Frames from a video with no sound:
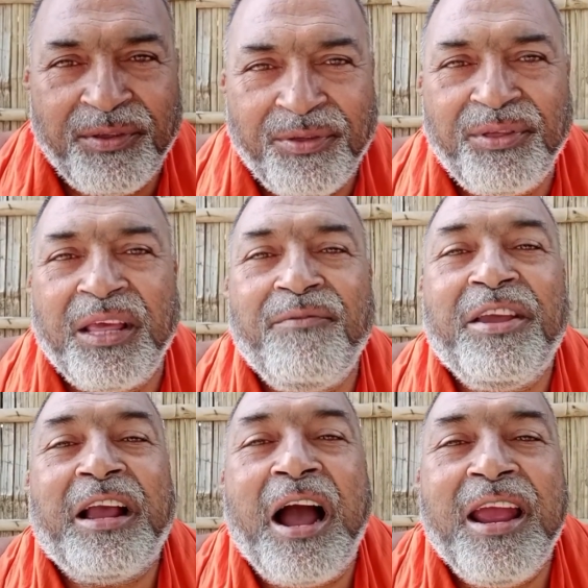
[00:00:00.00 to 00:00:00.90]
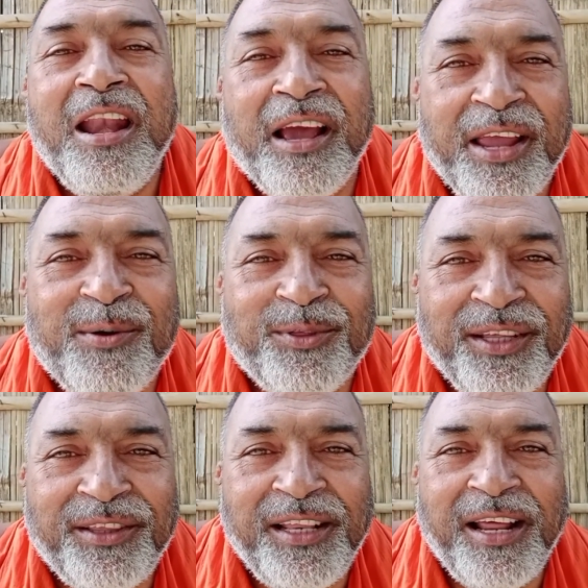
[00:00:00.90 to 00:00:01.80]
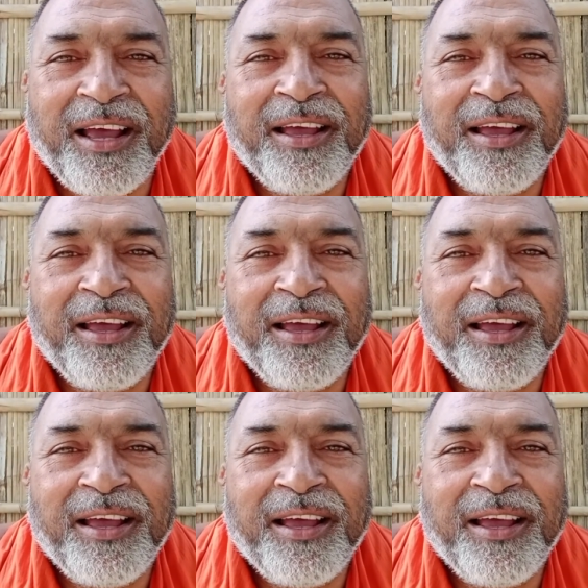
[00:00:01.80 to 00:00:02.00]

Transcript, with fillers: सेविकाएं लगी होती थी ना